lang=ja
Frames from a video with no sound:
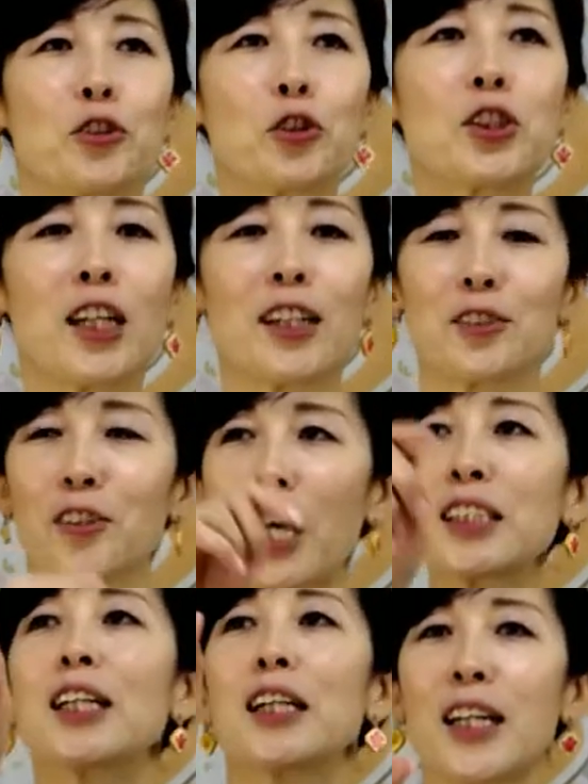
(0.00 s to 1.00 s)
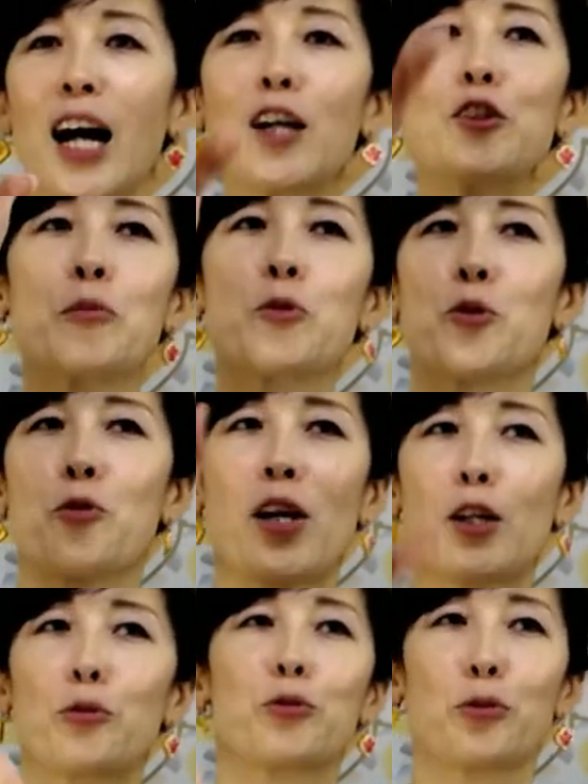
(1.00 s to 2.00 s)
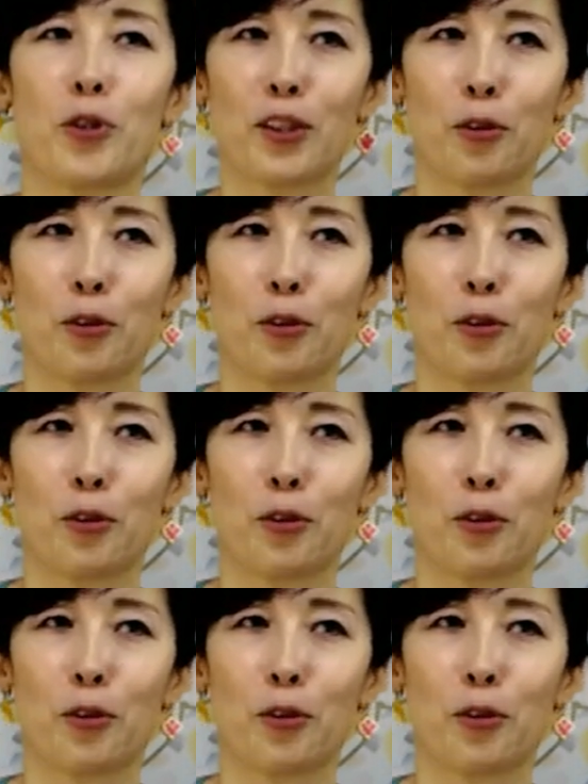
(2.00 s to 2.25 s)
そしたらその傘にある文字を書いとくと。